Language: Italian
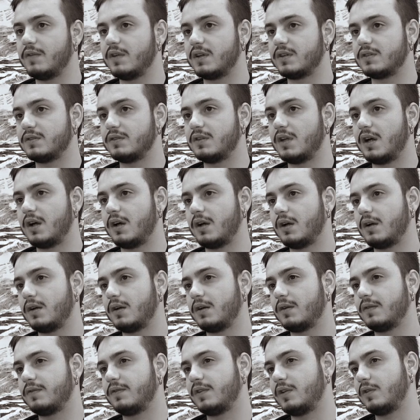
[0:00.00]
per,
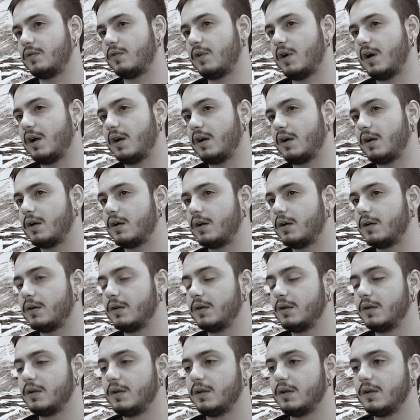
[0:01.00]
da, fino, a,
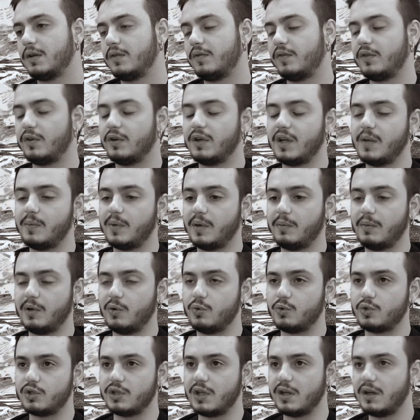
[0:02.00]
fino alle prime
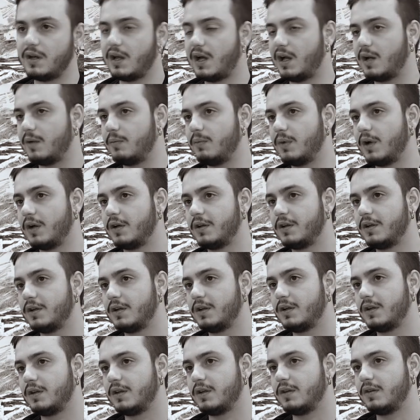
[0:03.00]
luci dell'alba.
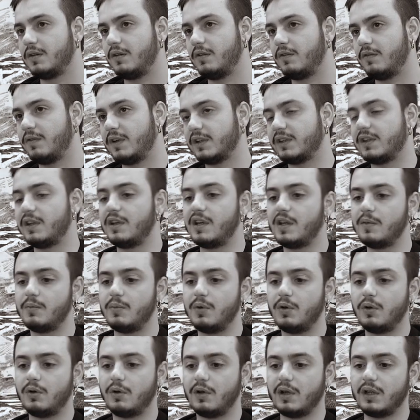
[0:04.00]
Infatti il
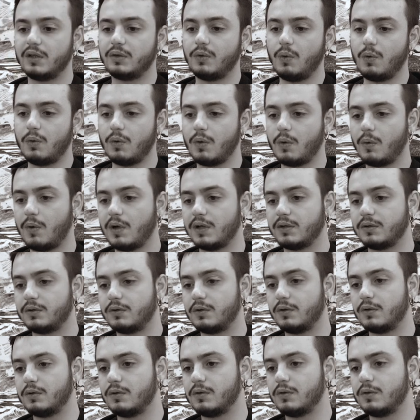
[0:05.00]
libro è tutto
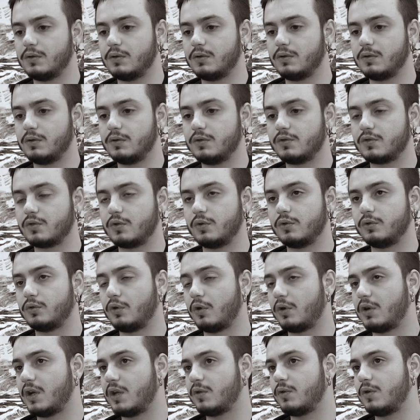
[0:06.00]
quanto
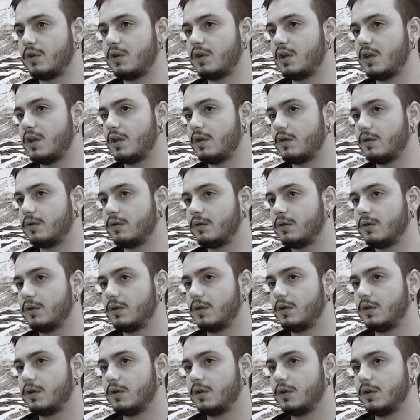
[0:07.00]
scontornato in nero
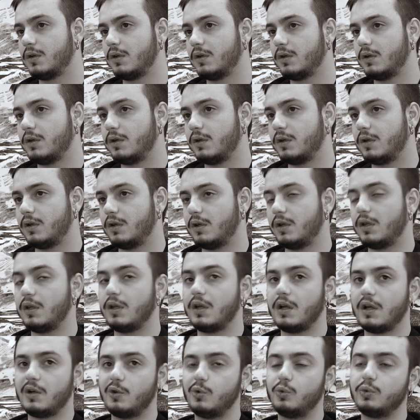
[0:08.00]

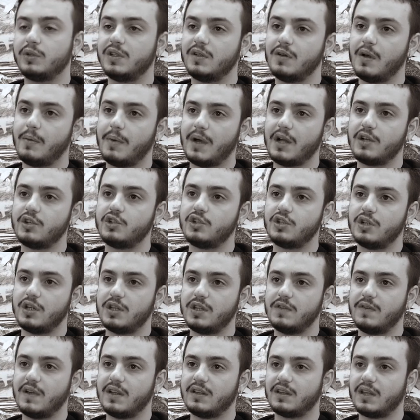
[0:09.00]
e all'ultima pagina
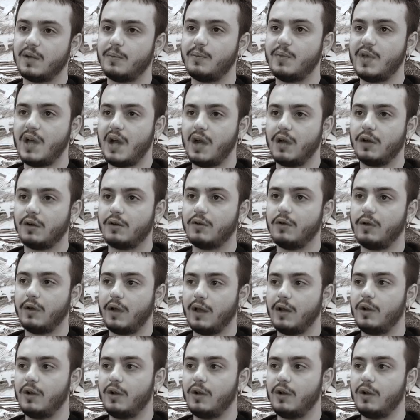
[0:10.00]
diventa bianco che